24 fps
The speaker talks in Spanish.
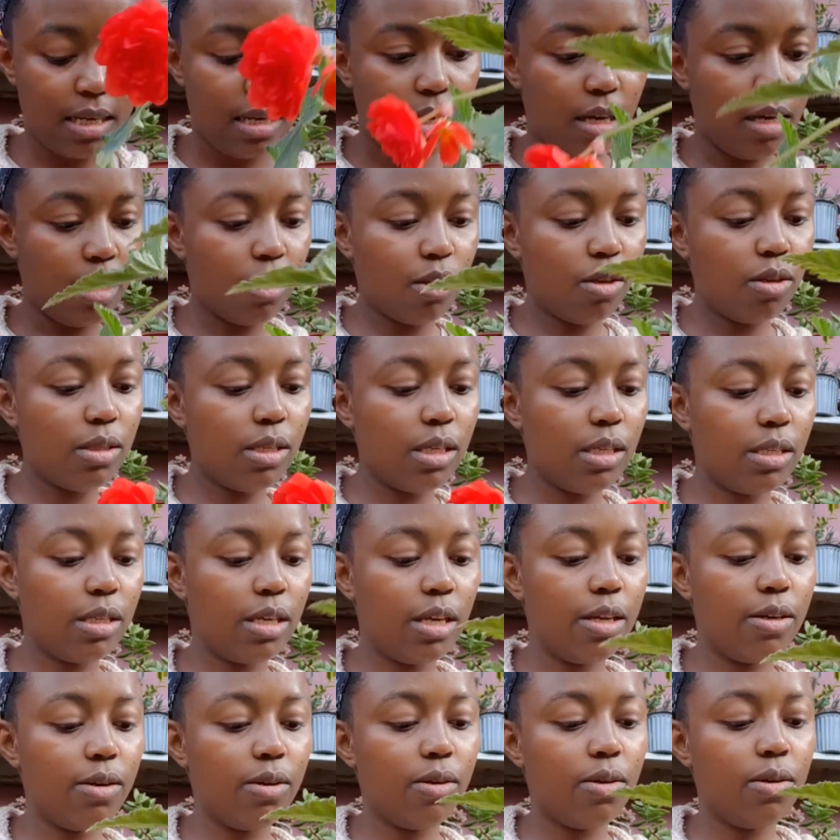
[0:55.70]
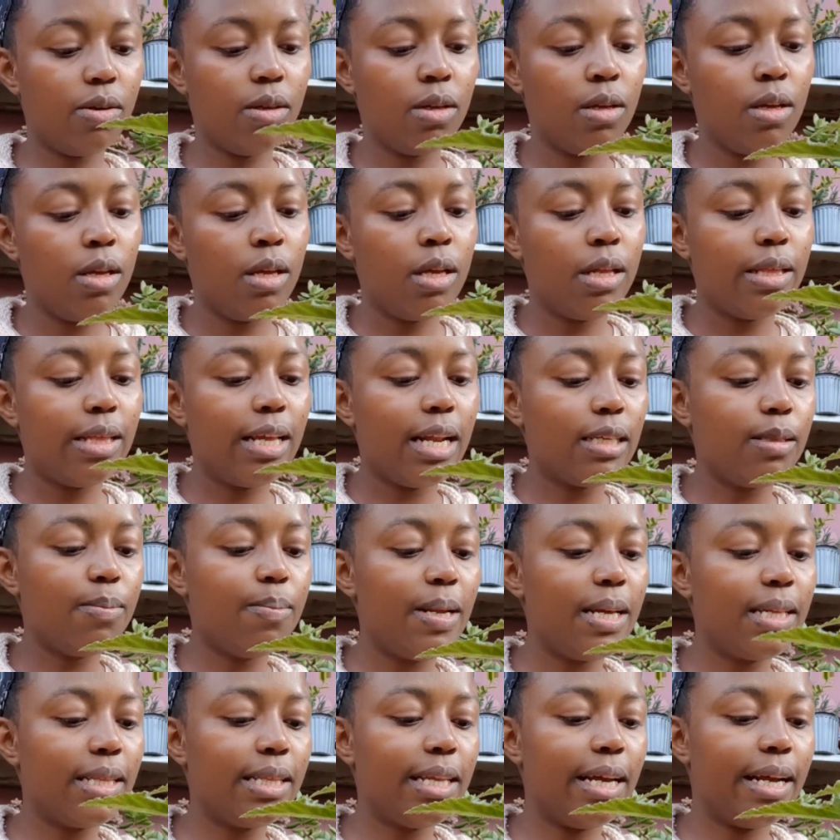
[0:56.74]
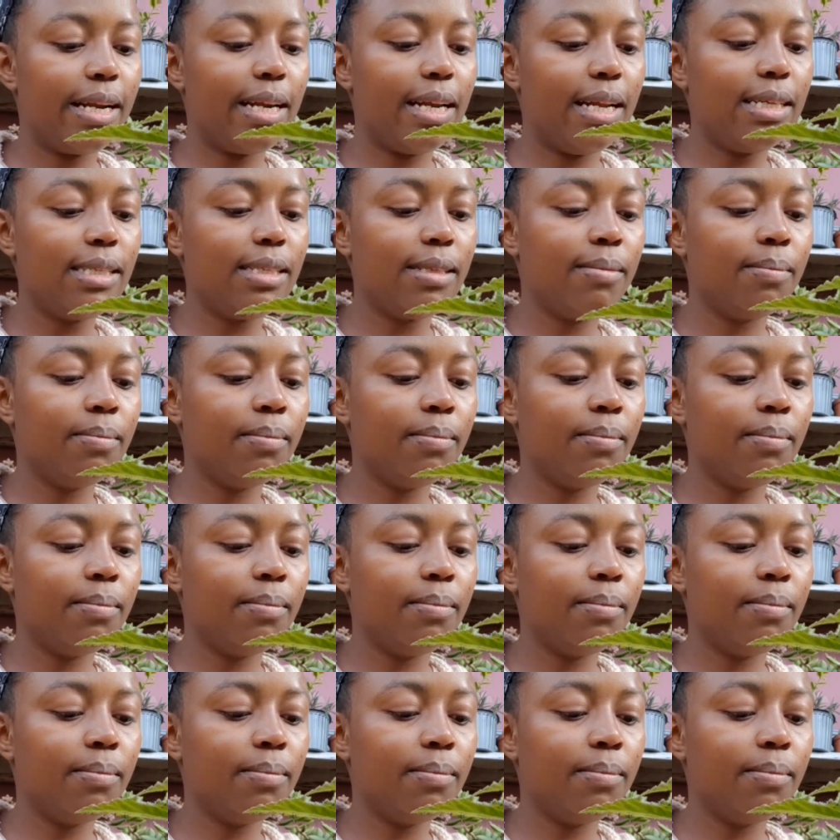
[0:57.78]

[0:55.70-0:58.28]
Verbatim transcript: Entonces quiero trasplantarlas